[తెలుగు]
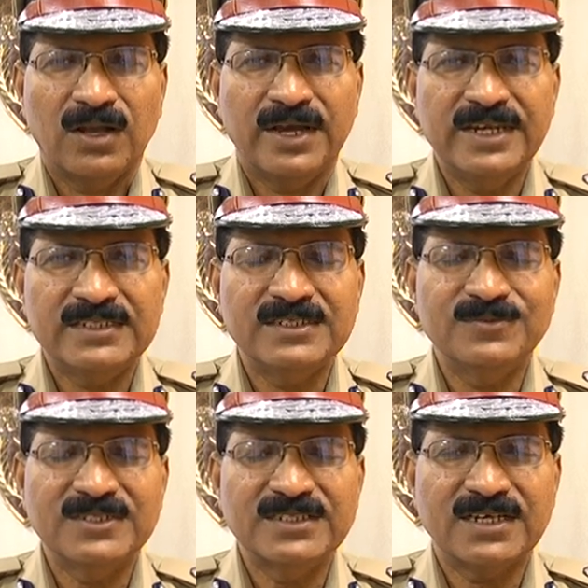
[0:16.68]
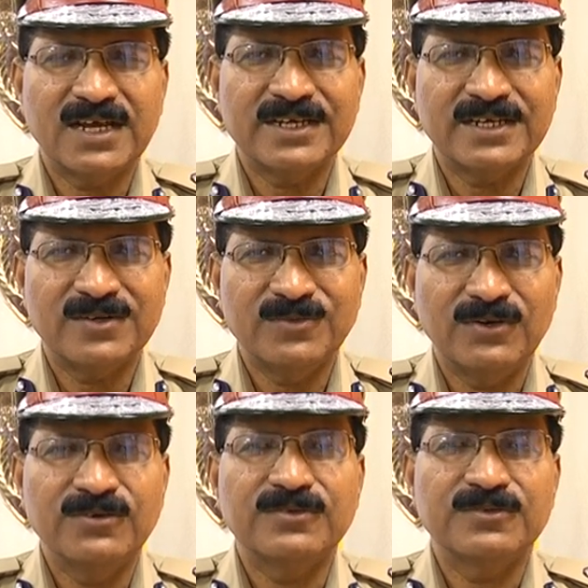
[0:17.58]
గణేష్ నిమజ్జన
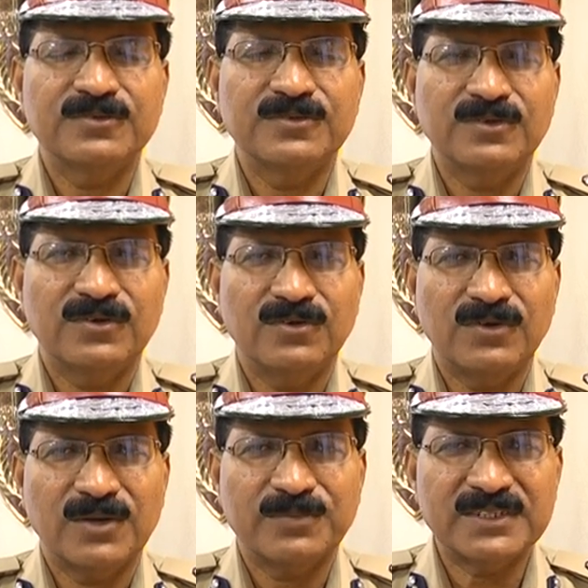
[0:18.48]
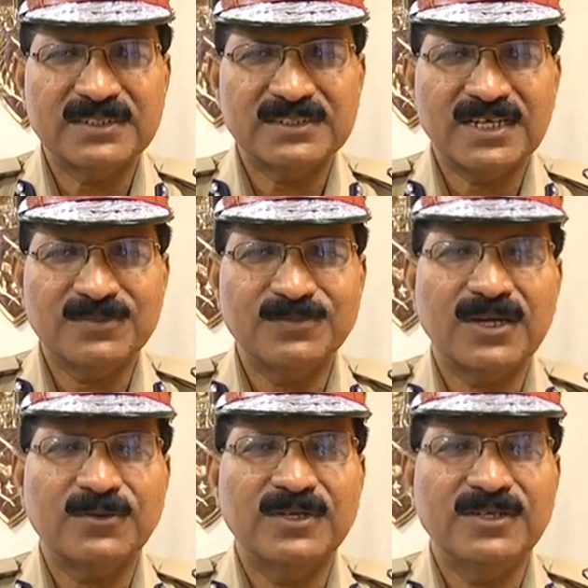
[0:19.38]
కార్యక్రమం ఒక
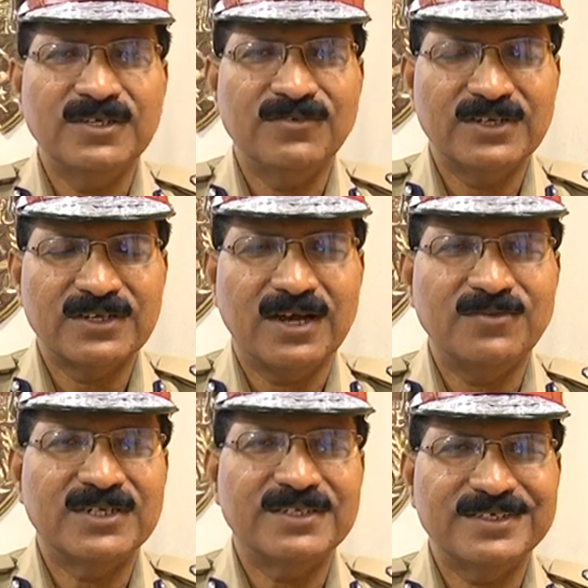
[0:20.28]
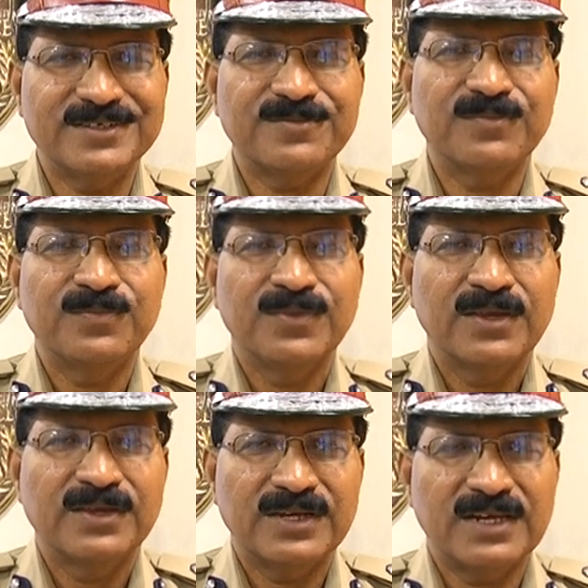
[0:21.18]
ప్రతిష్టాత్మకమైన ఈవెంట్ కాబట్టి
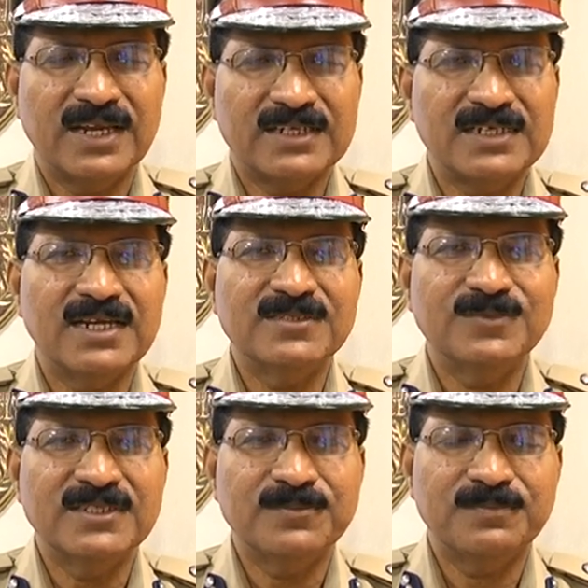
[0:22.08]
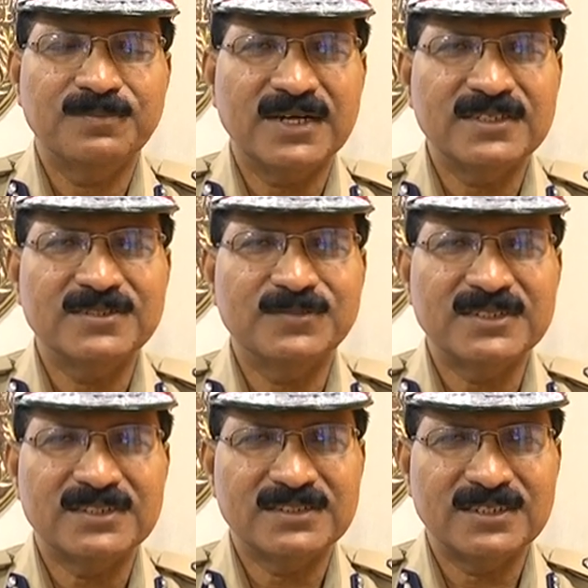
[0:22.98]
ఇక్కడ లక్షలాది మంది
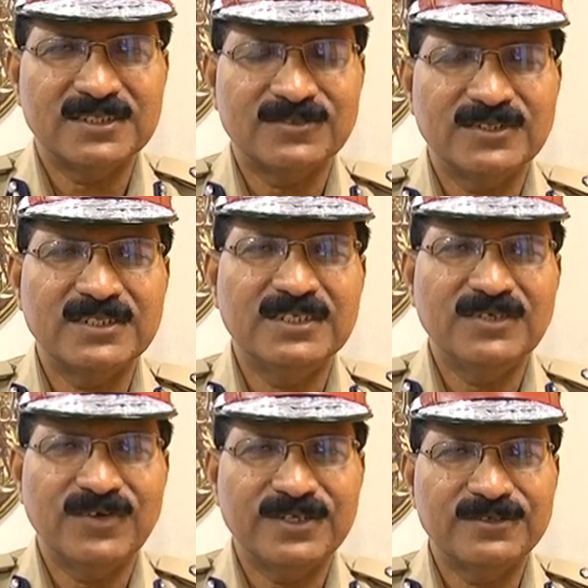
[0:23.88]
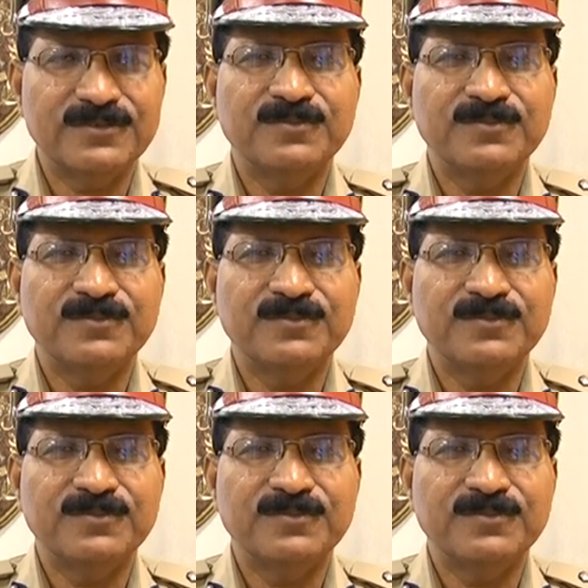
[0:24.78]
పార్టిసిపేట్ చేసేటటువంటి ఈవెంట్